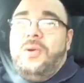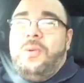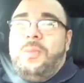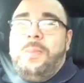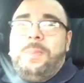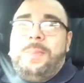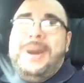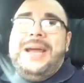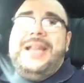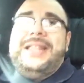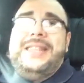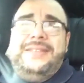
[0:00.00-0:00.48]

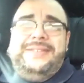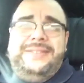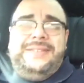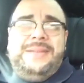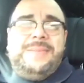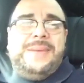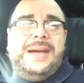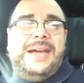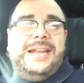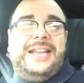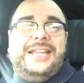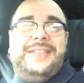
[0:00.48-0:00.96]
un par de
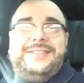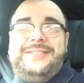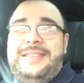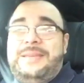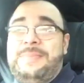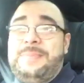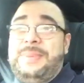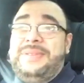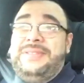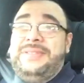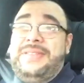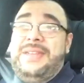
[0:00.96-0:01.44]
semanas
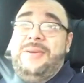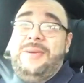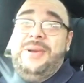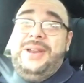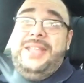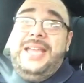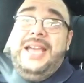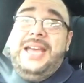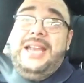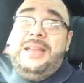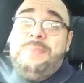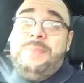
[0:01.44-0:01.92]
empezaron
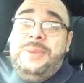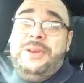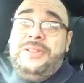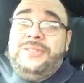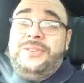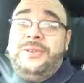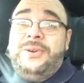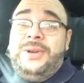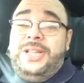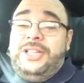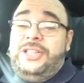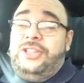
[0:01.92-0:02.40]
a llegar
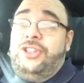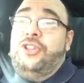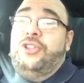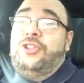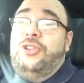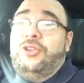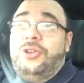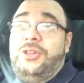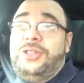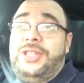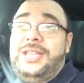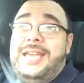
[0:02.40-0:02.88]
inversores,
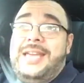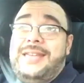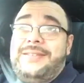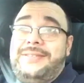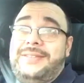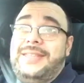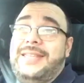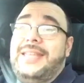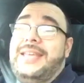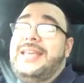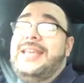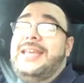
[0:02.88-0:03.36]
todos los
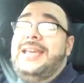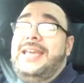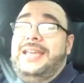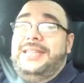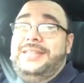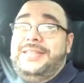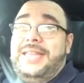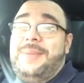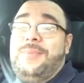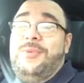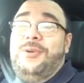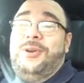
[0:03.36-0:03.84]
días
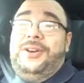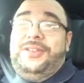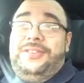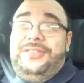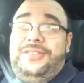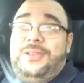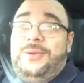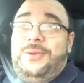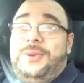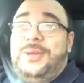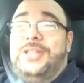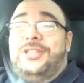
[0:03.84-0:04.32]
estamos
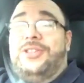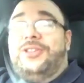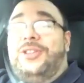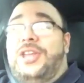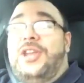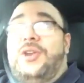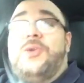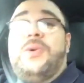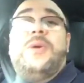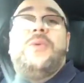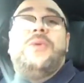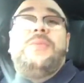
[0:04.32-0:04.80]
recibiendo
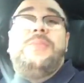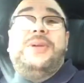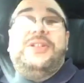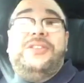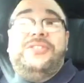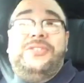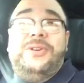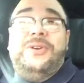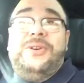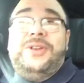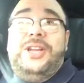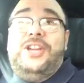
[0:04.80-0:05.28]
de nuevo
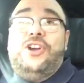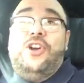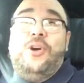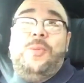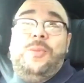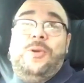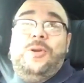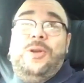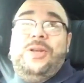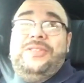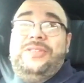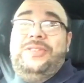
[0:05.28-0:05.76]
inversores
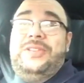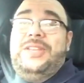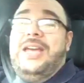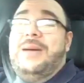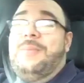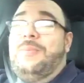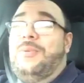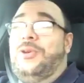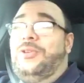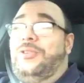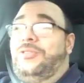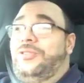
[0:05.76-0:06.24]
como lo
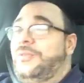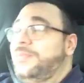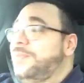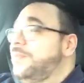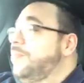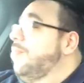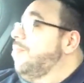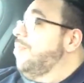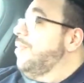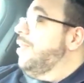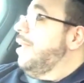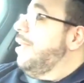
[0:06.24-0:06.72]
hacíamos
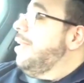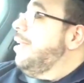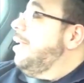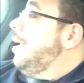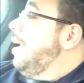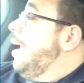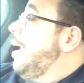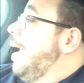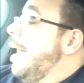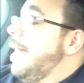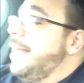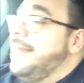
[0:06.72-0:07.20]

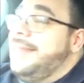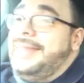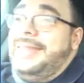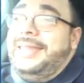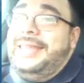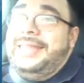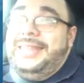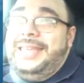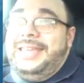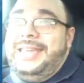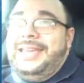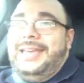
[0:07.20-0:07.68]

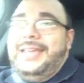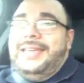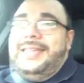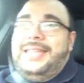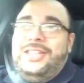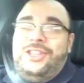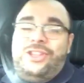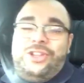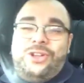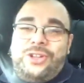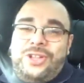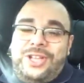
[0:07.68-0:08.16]
antes
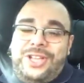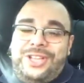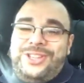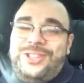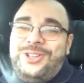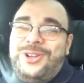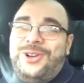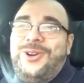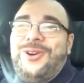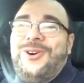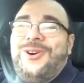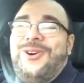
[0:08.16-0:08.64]
de, todo
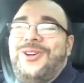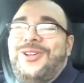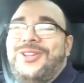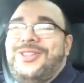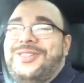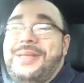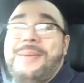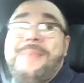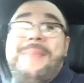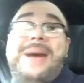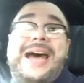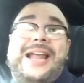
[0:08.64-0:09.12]
esto
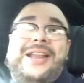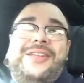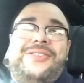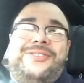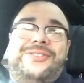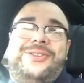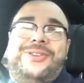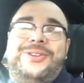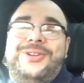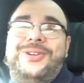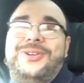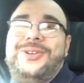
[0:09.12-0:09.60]
de
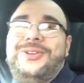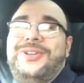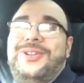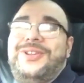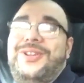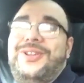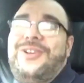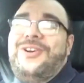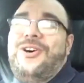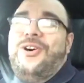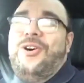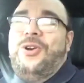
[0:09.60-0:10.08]
marzo
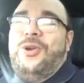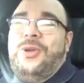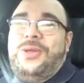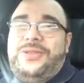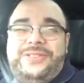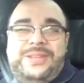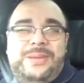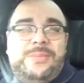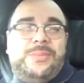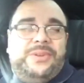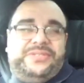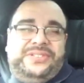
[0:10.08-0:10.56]
o lo
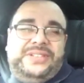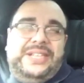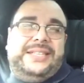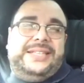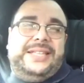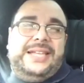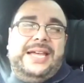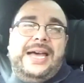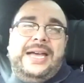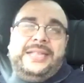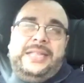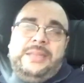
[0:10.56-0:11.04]
hicimos
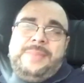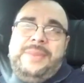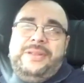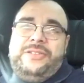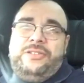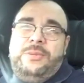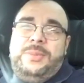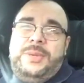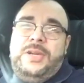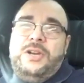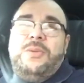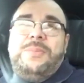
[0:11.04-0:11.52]
hasta, hasta
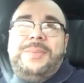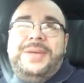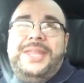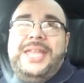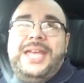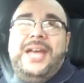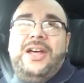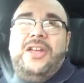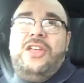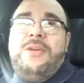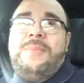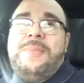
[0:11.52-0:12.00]
más o menos
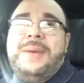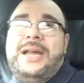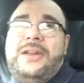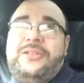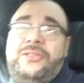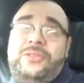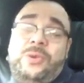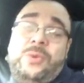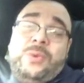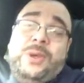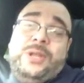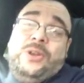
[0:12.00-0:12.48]
mediados de
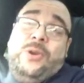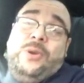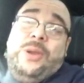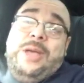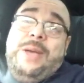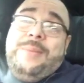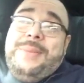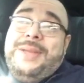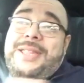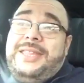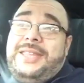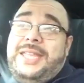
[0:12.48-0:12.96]
marzo y bueno,
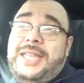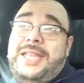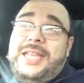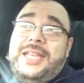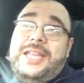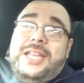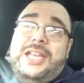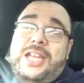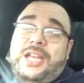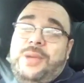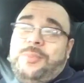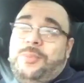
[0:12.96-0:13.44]
obviamente
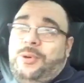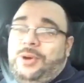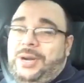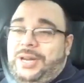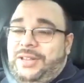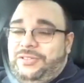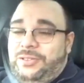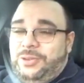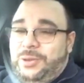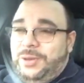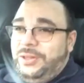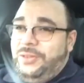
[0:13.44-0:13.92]
por
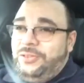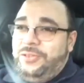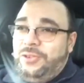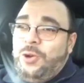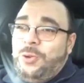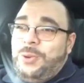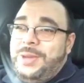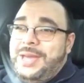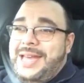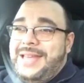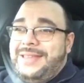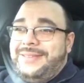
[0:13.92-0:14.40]
razones
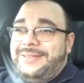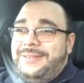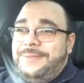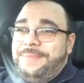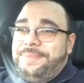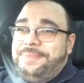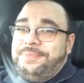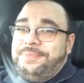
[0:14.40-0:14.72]
obvias,